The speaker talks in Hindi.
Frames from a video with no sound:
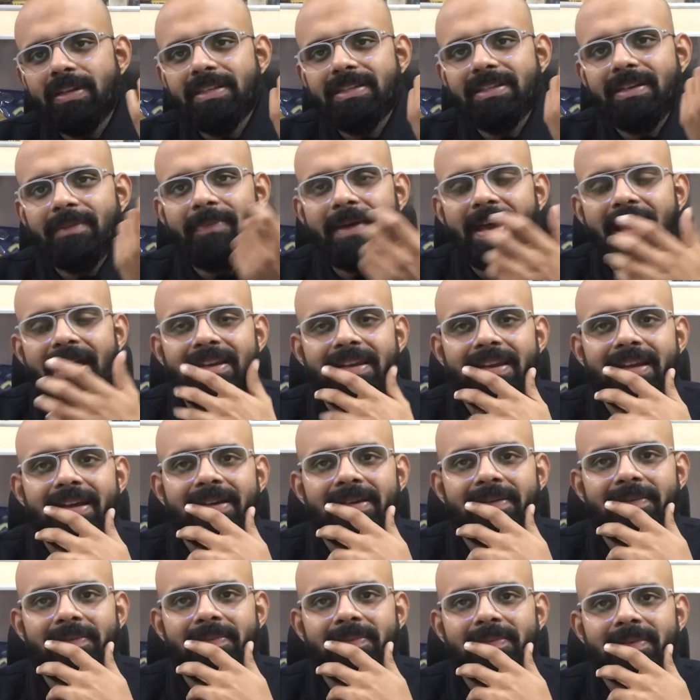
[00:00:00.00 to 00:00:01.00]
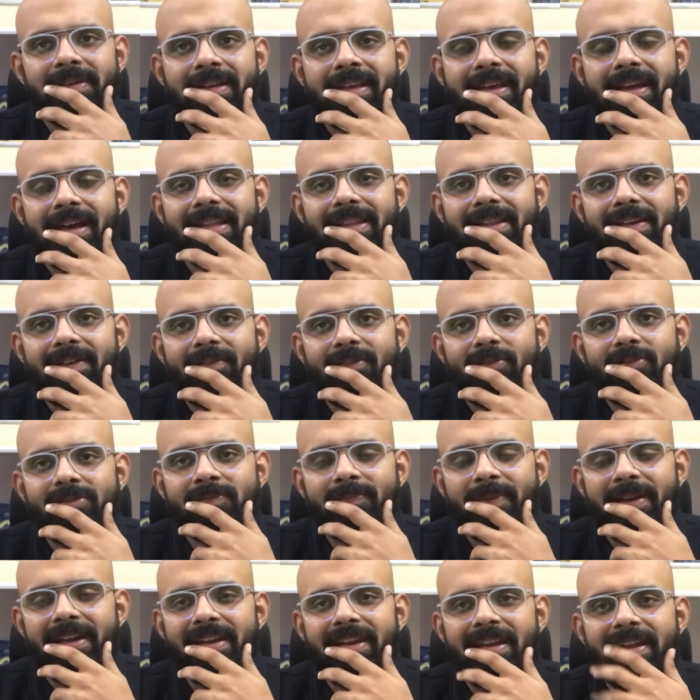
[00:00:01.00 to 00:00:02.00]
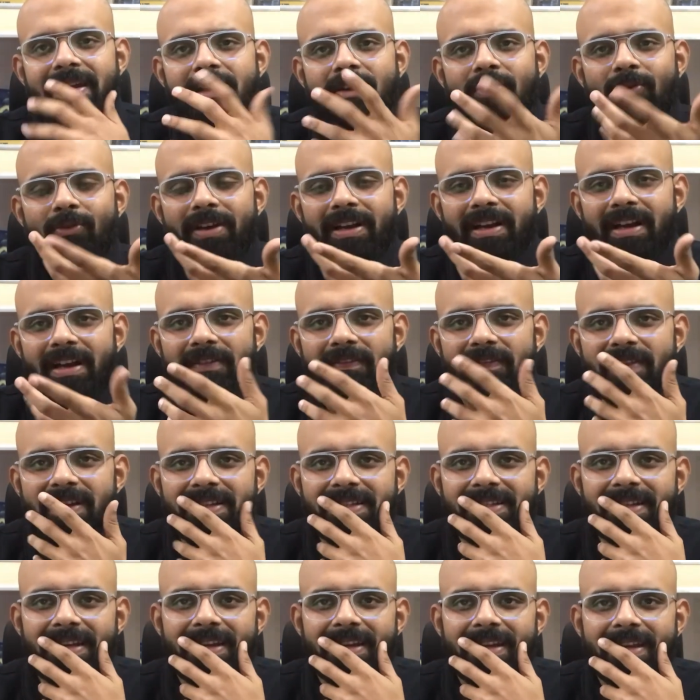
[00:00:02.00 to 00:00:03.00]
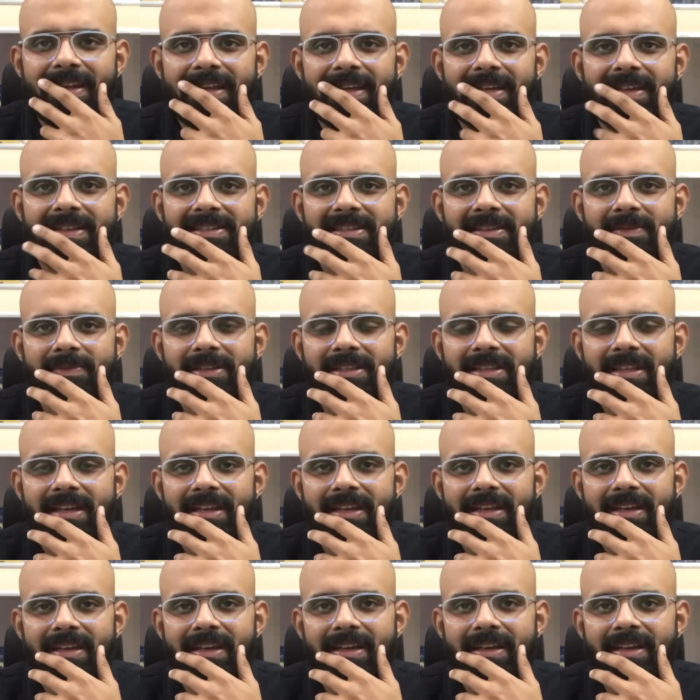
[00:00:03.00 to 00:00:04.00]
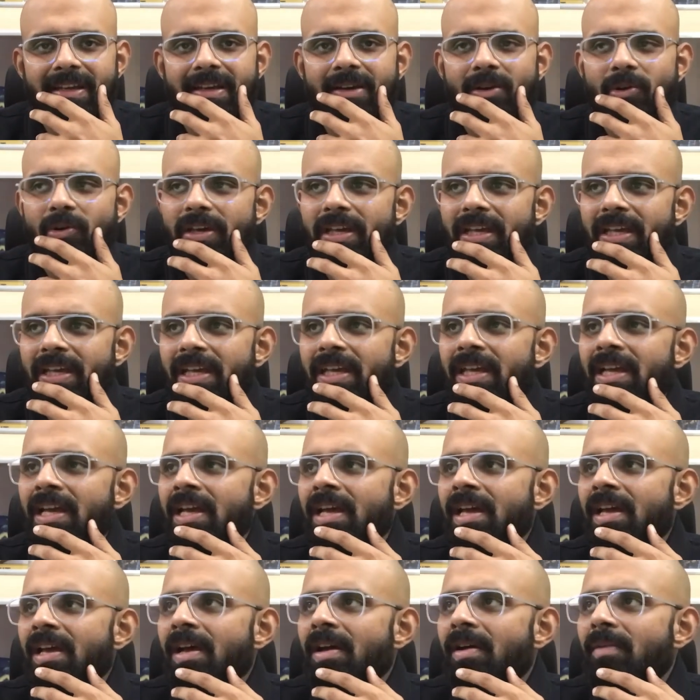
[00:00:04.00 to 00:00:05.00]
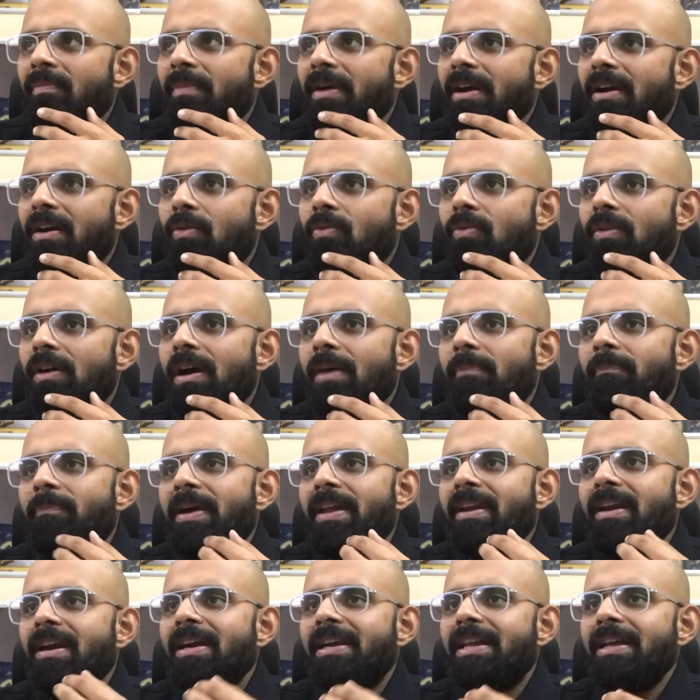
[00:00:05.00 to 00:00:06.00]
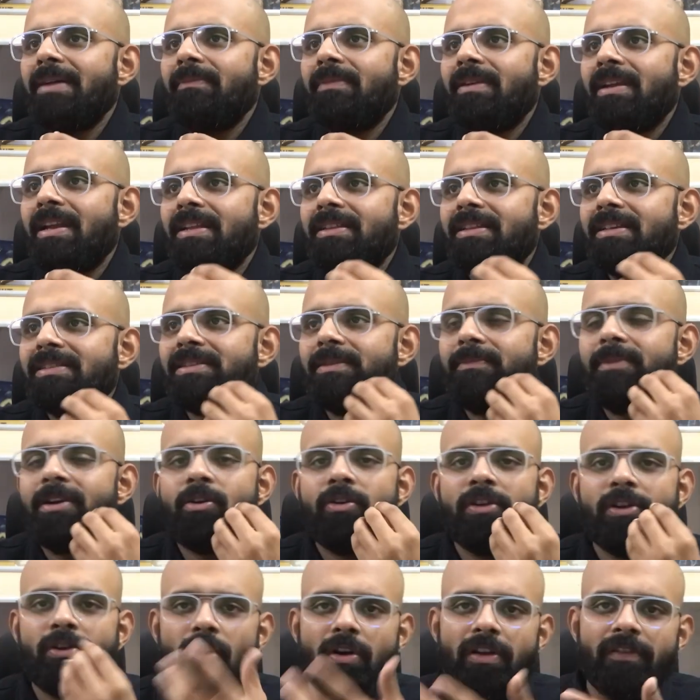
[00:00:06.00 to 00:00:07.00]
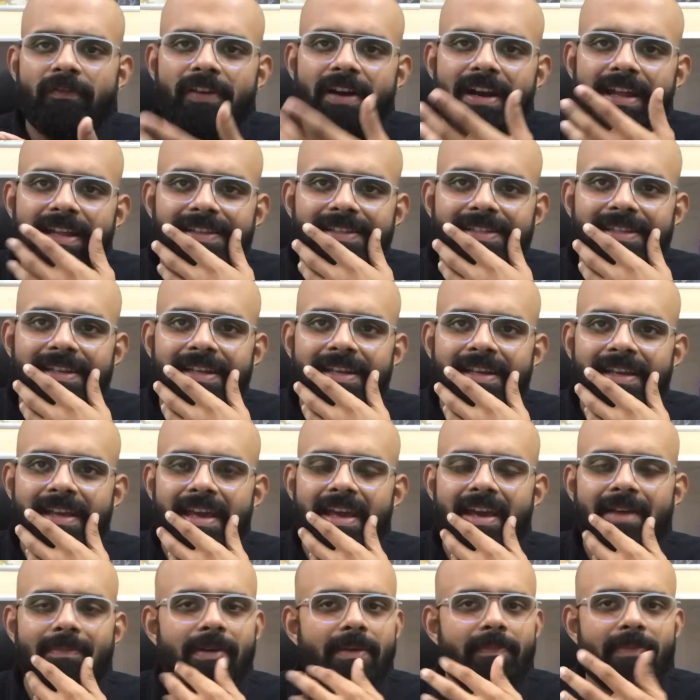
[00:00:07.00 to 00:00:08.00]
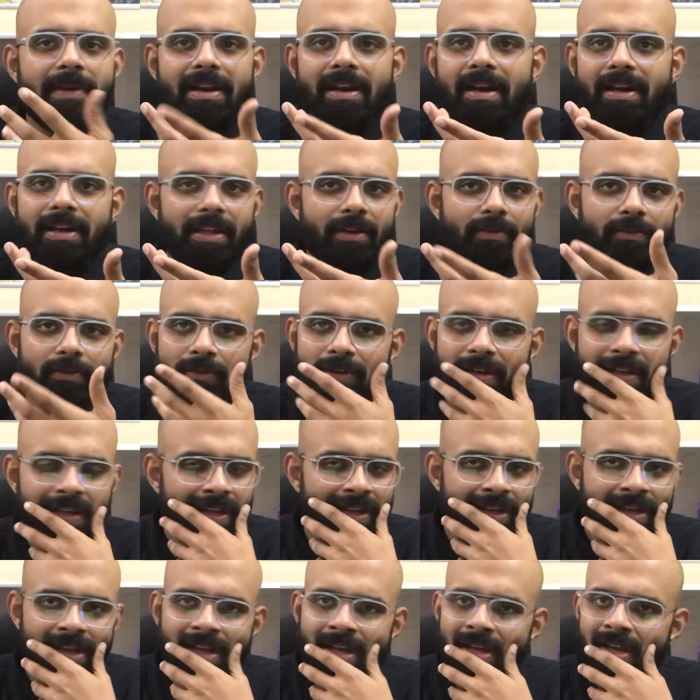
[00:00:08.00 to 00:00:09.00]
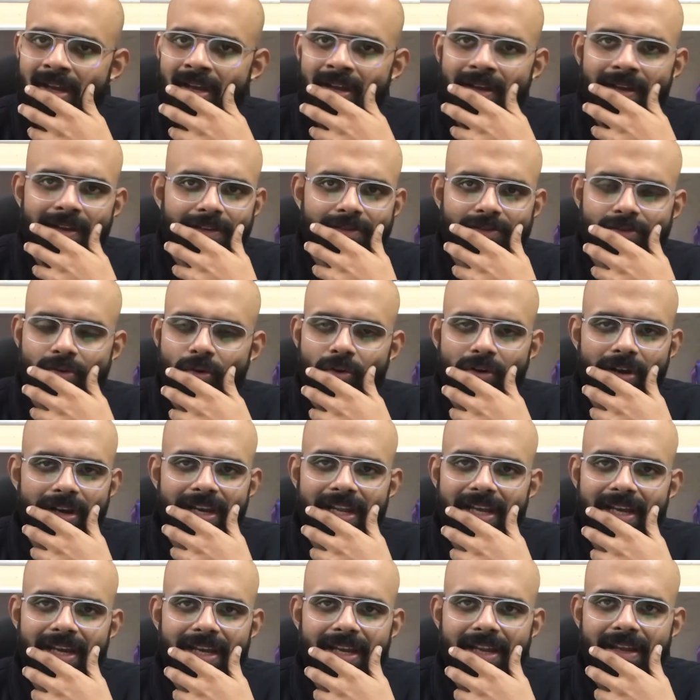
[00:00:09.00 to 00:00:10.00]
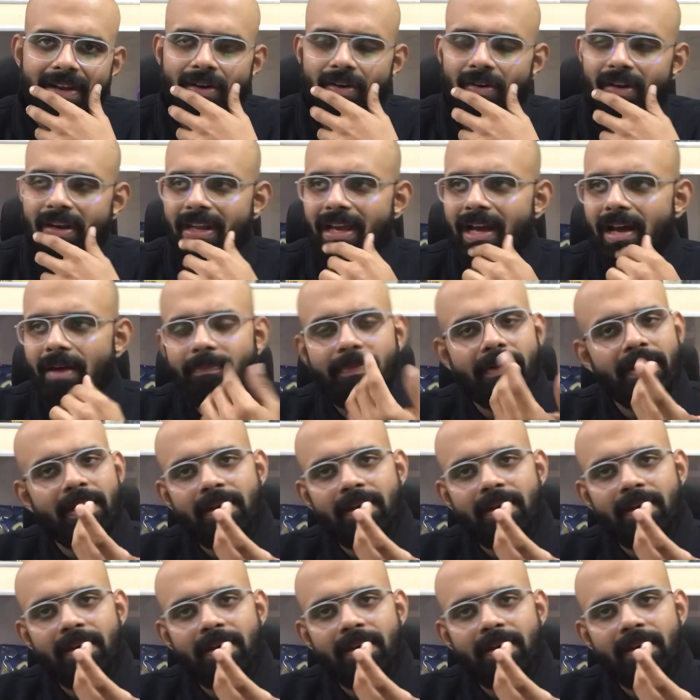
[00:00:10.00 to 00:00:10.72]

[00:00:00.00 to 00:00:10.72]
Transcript: जापान ने किया था वो स्पेन ने किया कोई कन्विक्शन नहीं किसी भी तरीके की कोई मैं कहूँगा पेनल्टी लेते समय कोई कॉन्फिडेंस नहीं एक भी पेनल्टी उन्होंने स्कोर नहीं करी और यहाँ पे